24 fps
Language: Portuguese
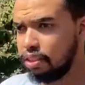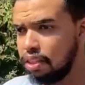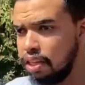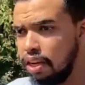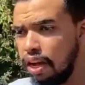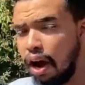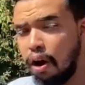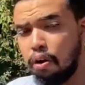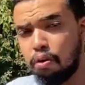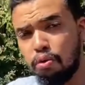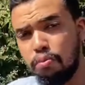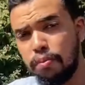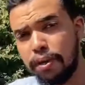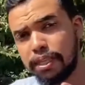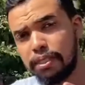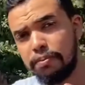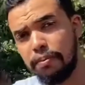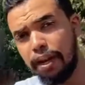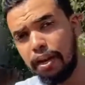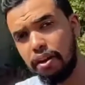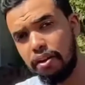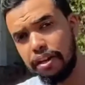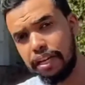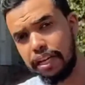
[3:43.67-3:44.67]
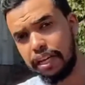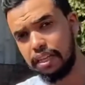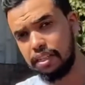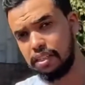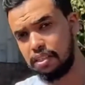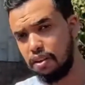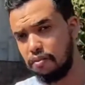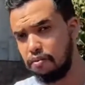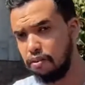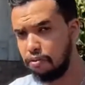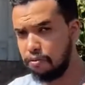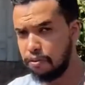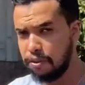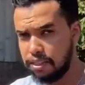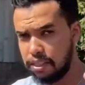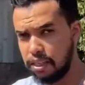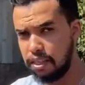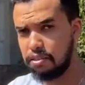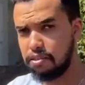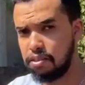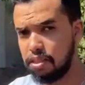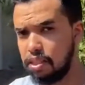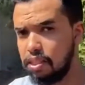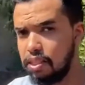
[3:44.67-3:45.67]
Algumas melhorias que eu vou
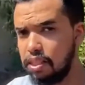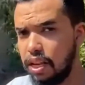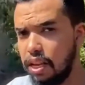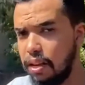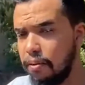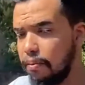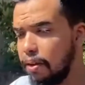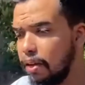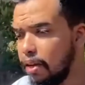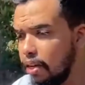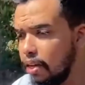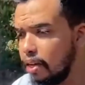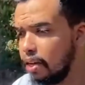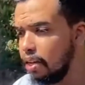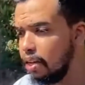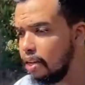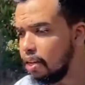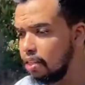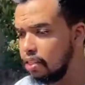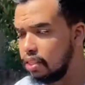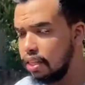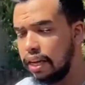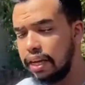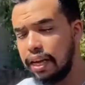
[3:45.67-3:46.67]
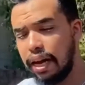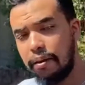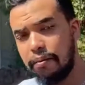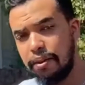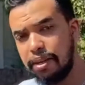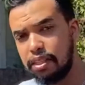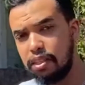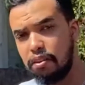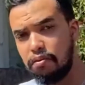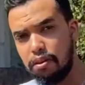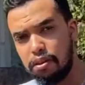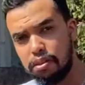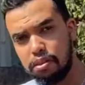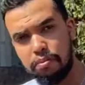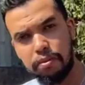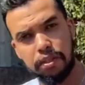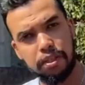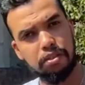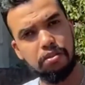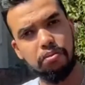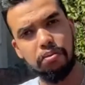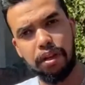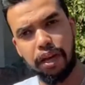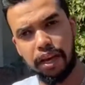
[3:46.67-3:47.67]
fazer no sistema. Certamente eu vou
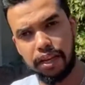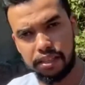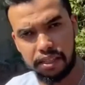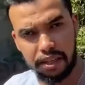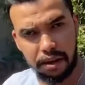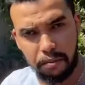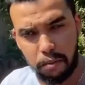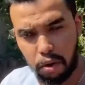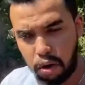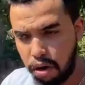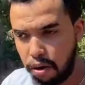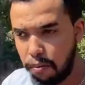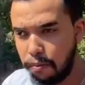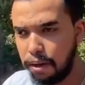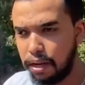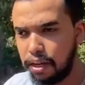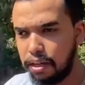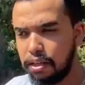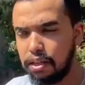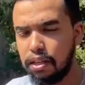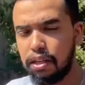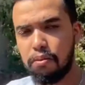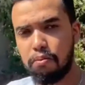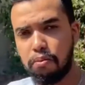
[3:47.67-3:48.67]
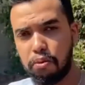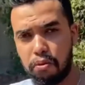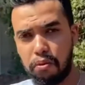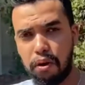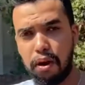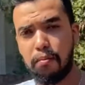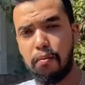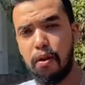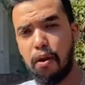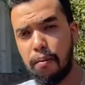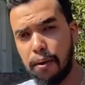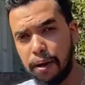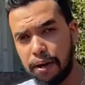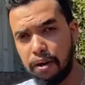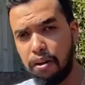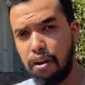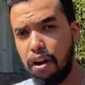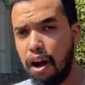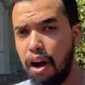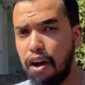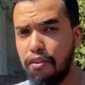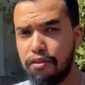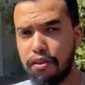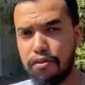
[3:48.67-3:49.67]
substituir essa bomba por uma bomba
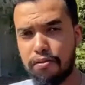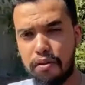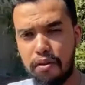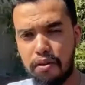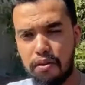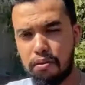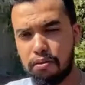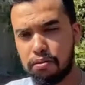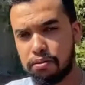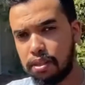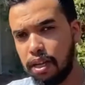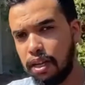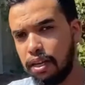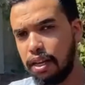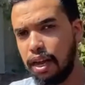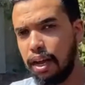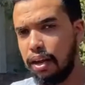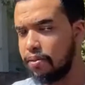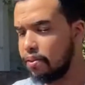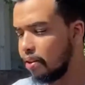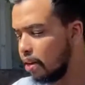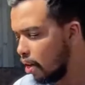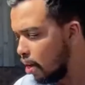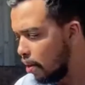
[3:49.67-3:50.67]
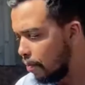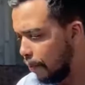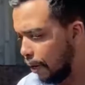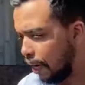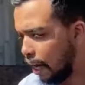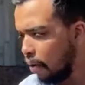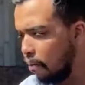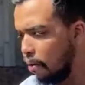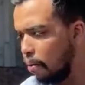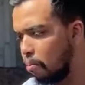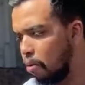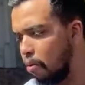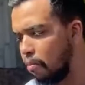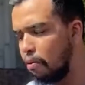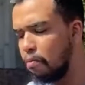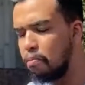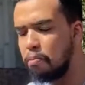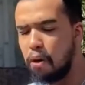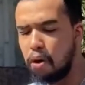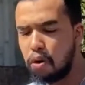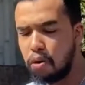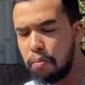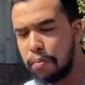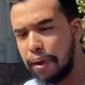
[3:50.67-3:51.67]
nova, vou tentar pegar uma bomba um
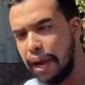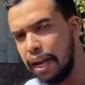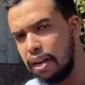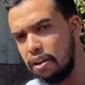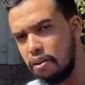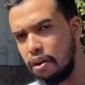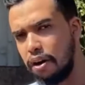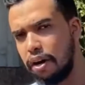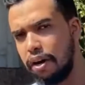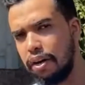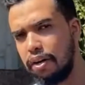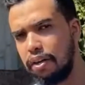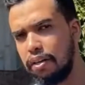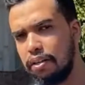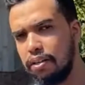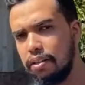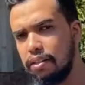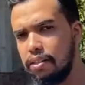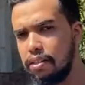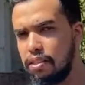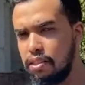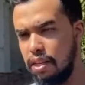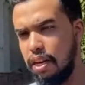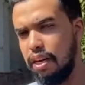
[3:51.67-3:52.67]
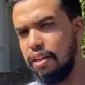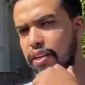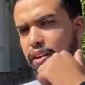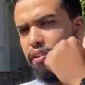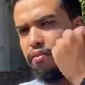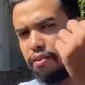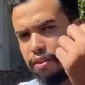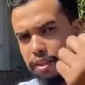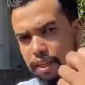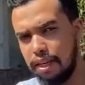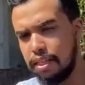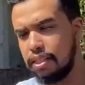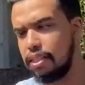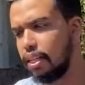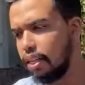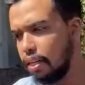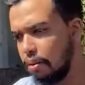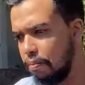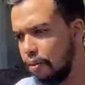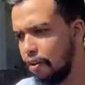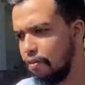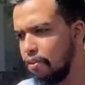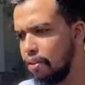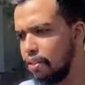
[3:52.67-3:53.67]
pouco melhor, certo? Eu vou trazer
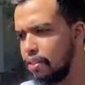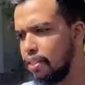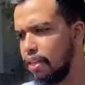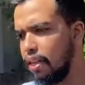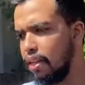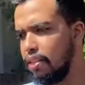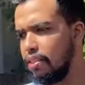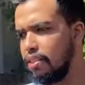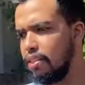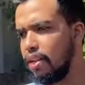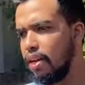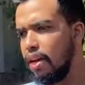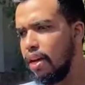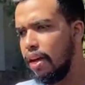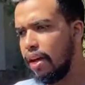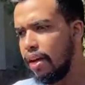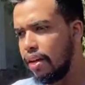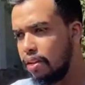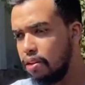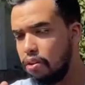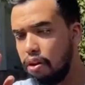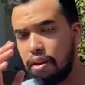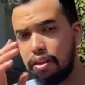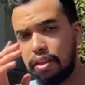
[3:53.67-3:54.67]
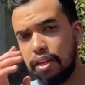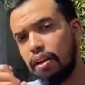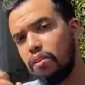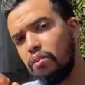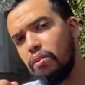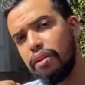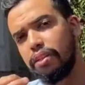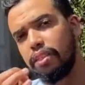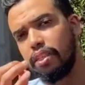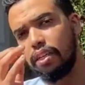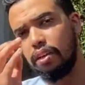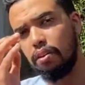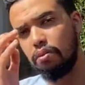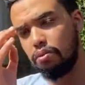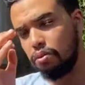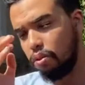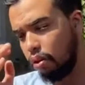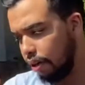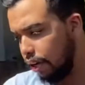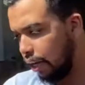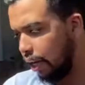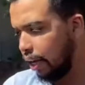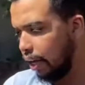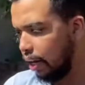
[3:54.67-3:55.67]
aqui para vocês. E outra coisa que eu
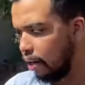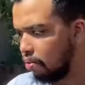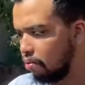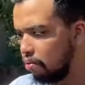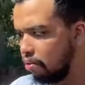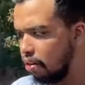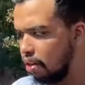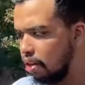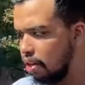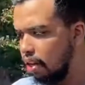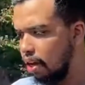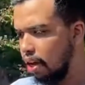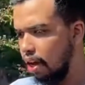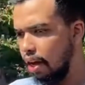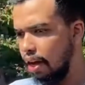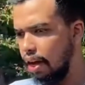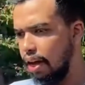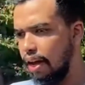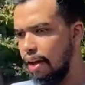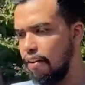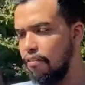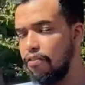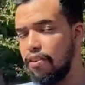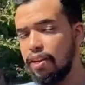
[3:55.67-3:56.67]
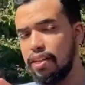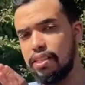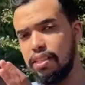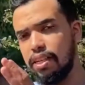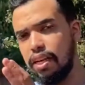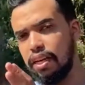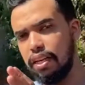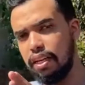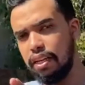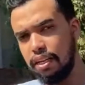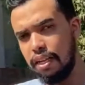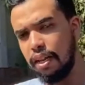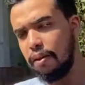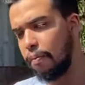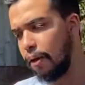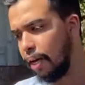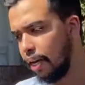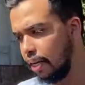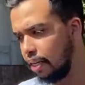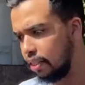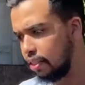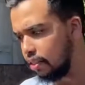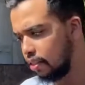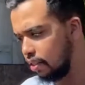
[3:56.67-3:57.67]
tô querendo é, fazer aqui
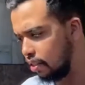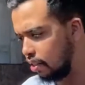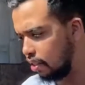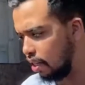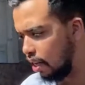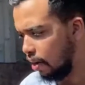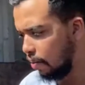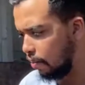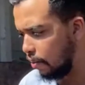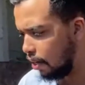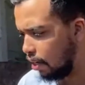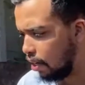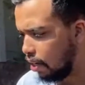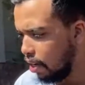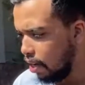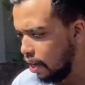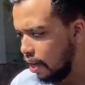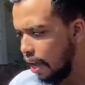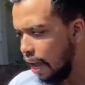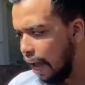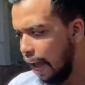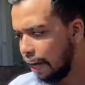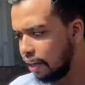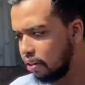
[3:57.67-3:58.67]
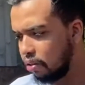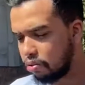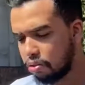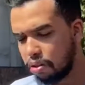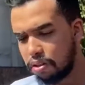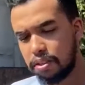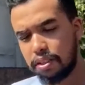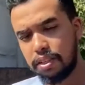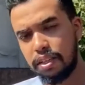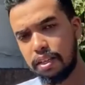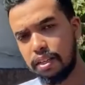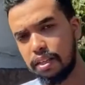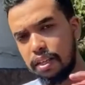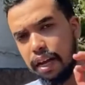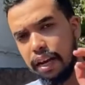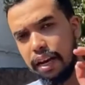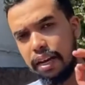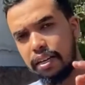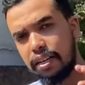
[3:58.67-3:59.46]
também nesse sistema, é que eu tô querendo